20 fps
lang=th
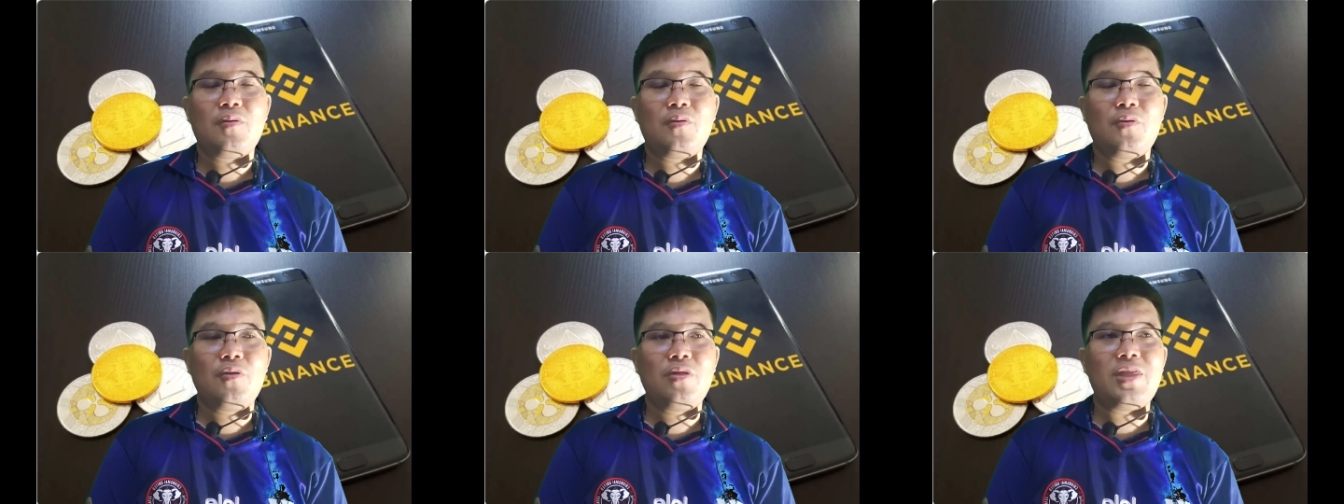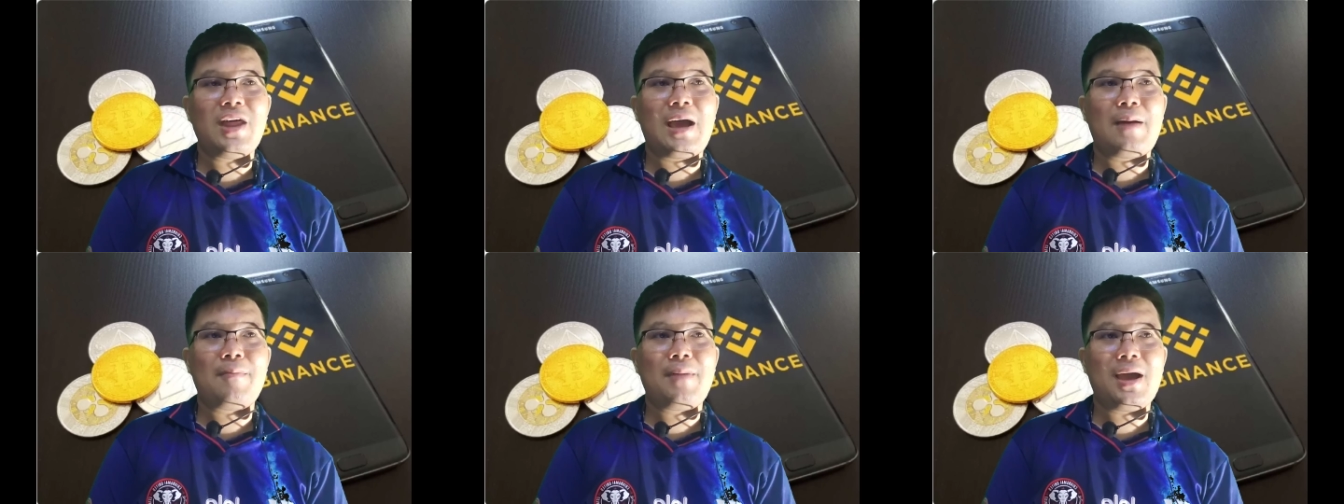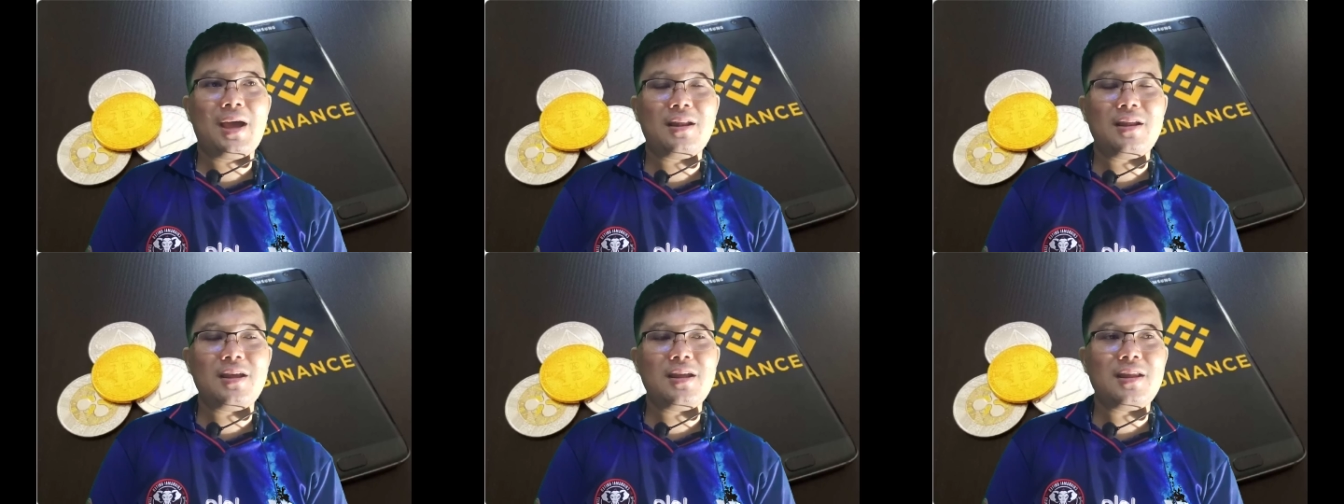คุณสา
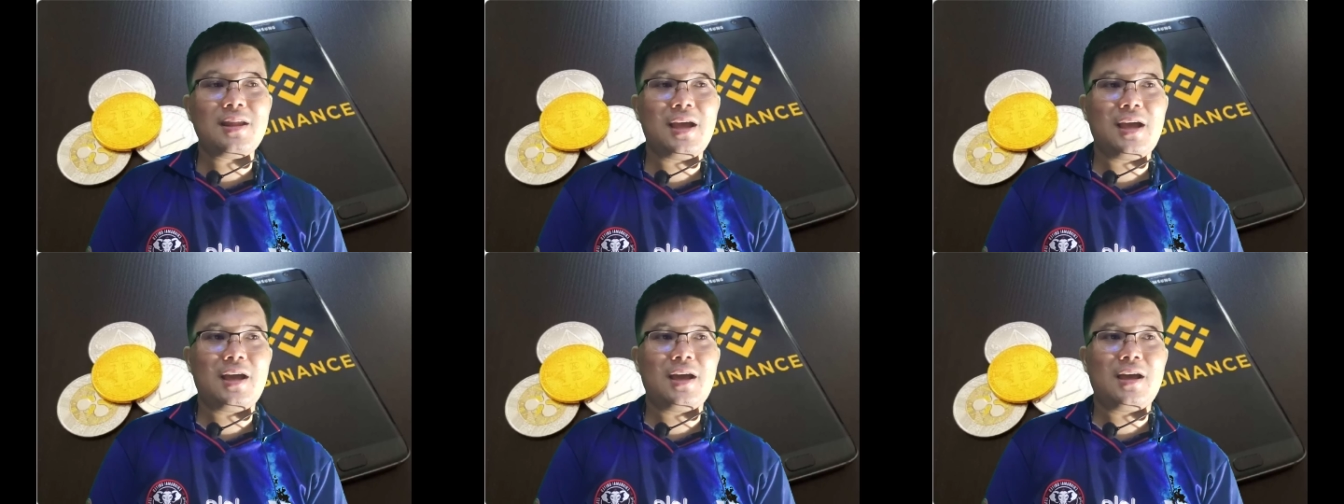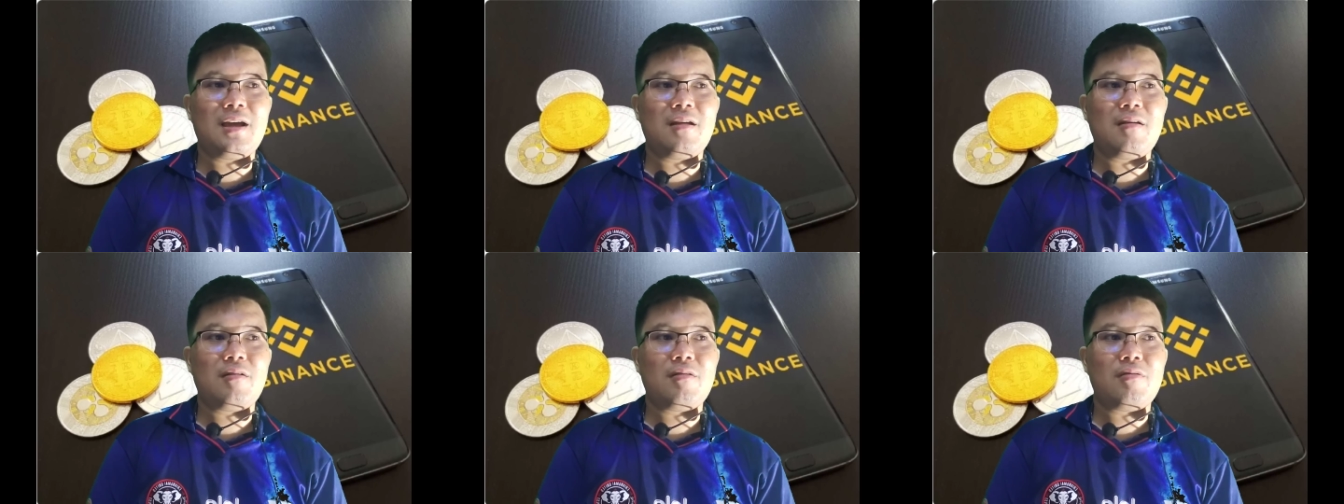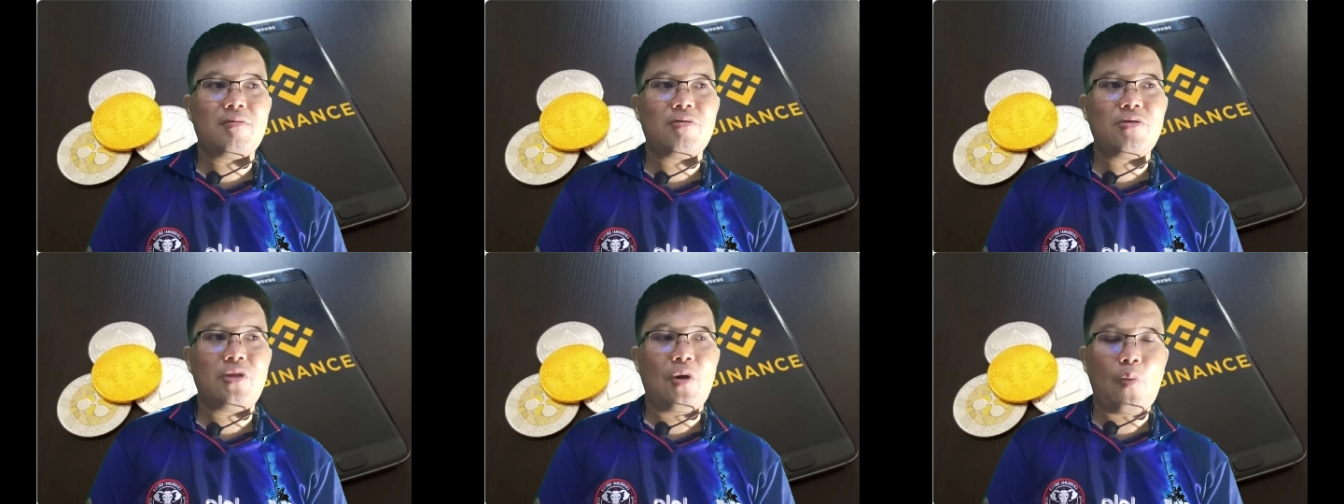มารถที่จะ
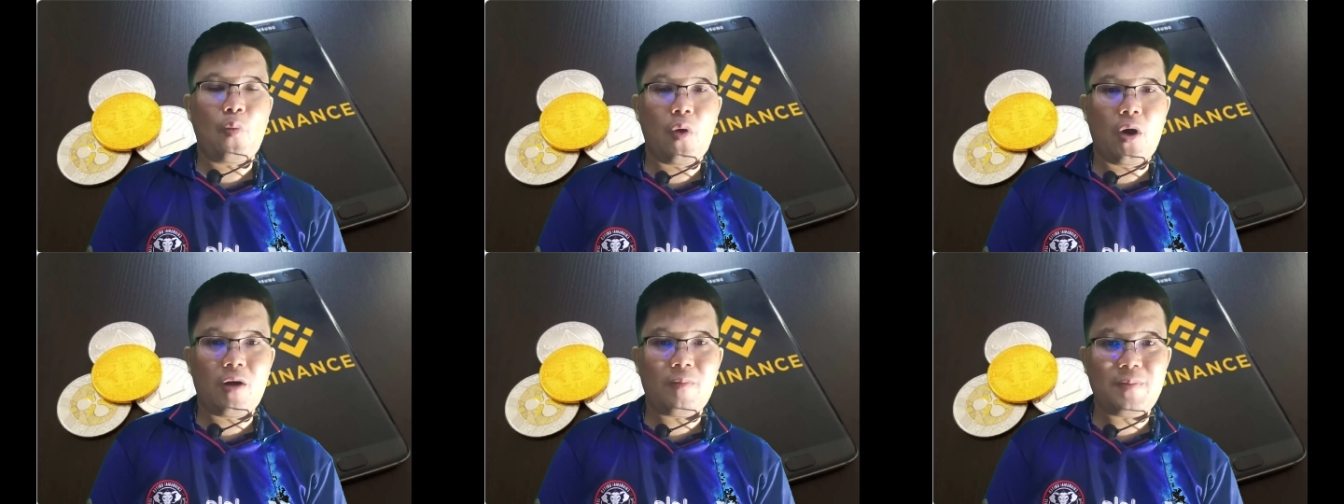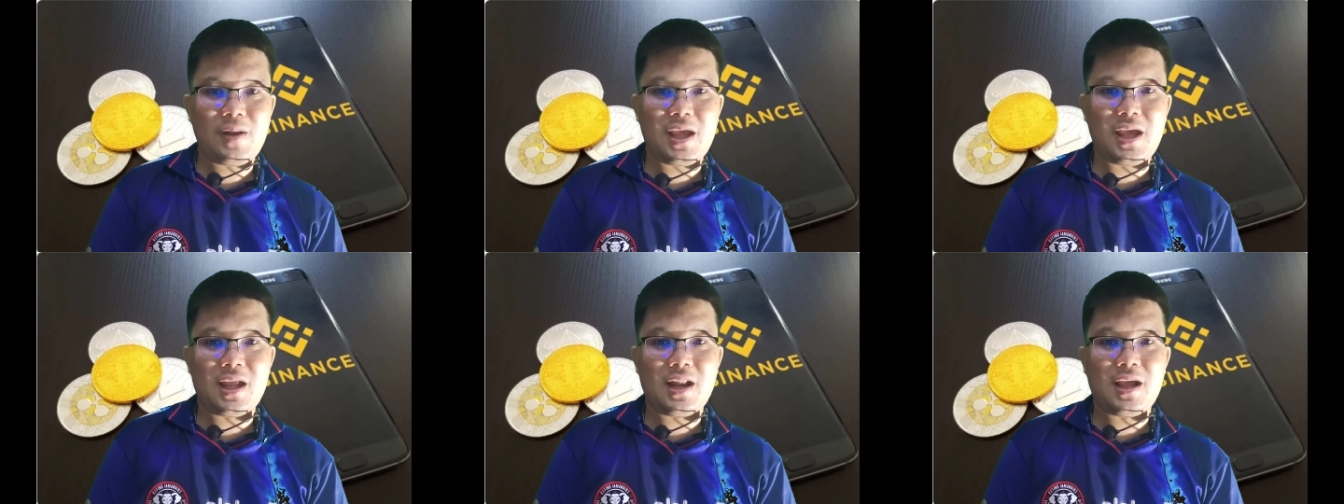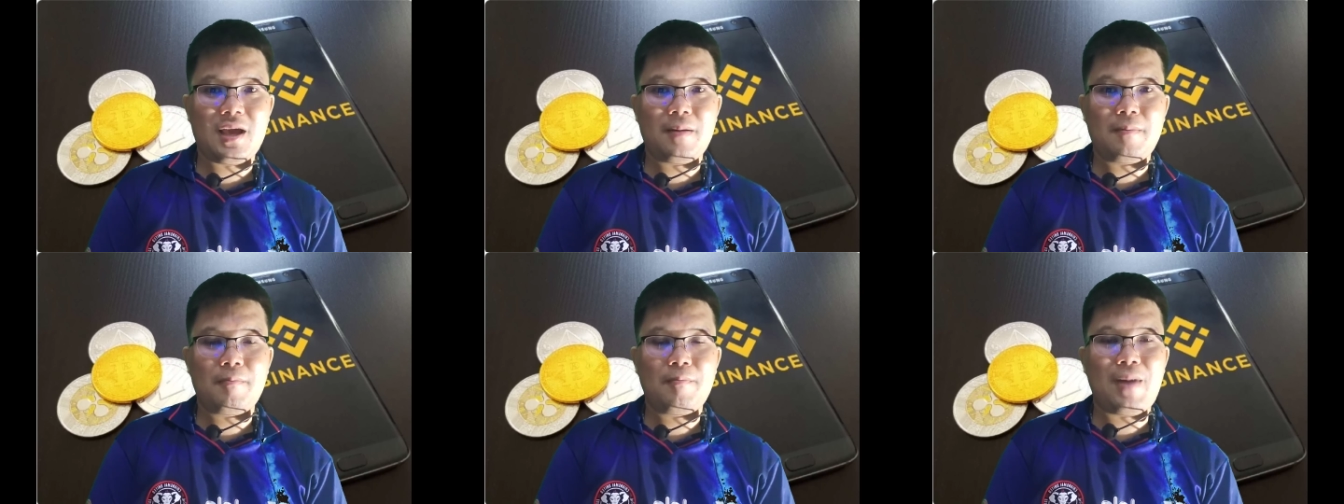swap เหรียญอ่ะ